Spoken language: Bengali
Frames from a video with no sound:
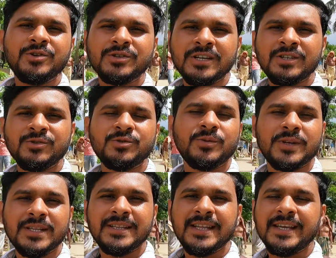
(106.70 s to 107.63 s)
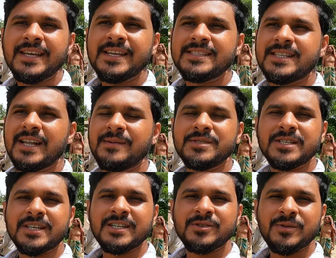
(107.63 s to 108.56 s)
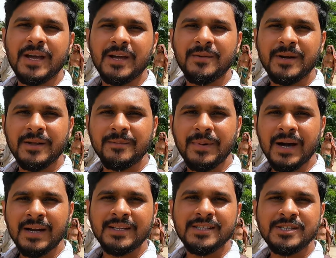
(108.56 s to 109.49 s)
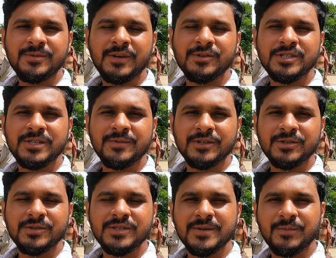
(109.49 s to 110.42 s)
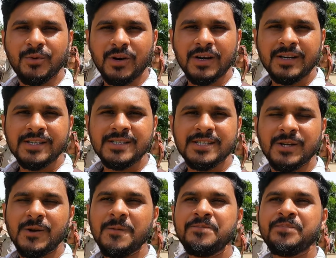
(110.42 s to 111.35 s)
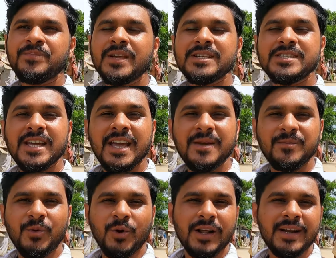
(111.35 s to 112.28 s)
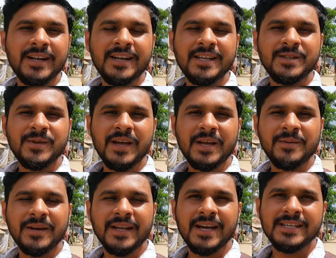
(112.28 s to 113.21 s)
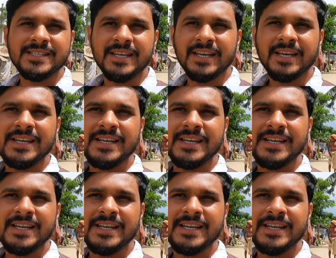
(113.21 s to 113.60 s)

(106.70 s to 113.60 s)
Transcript: ভিডিওতে কিন্তু তোমাদের দেখিয়েছিলাম যেটা কিন্তু একেবারে বাংলাদেশ ভারত সীমান্তের যে বর্ডারটা ছিল সেই বর্ডারের কিন্তু একেবারে কাছে